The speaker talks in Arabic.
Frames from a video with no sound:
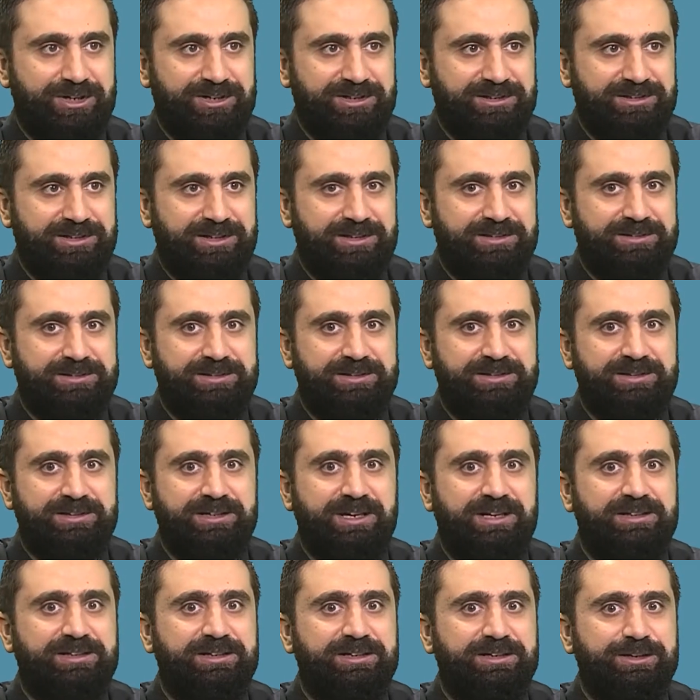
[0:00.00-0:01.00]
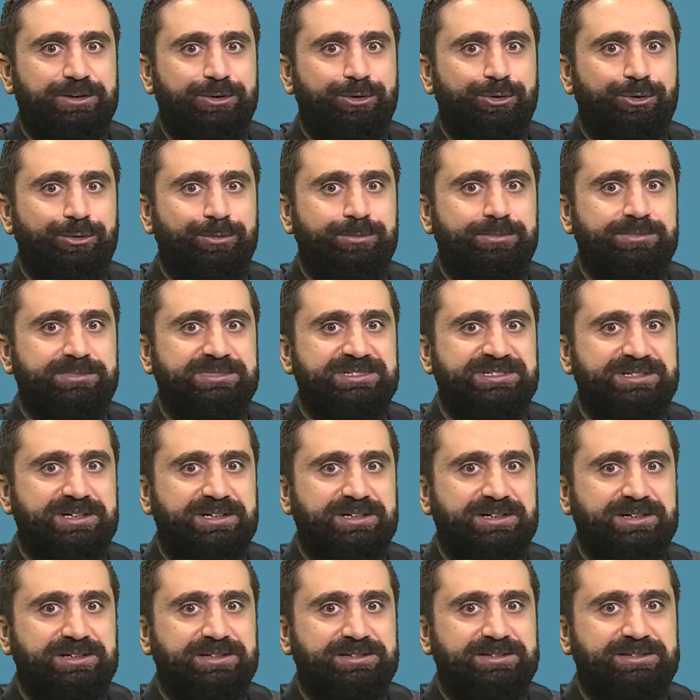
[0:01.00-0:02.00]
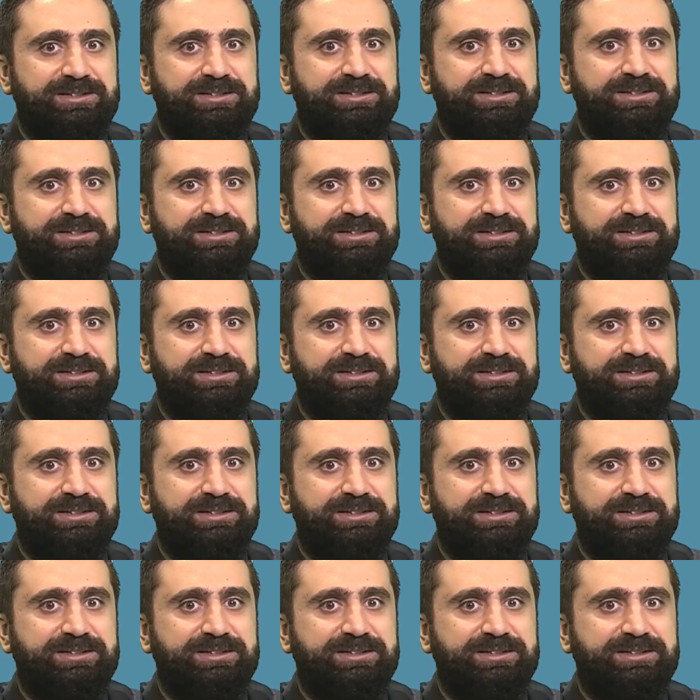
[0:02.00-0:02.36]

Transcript: ايضا يعني اليوم صارت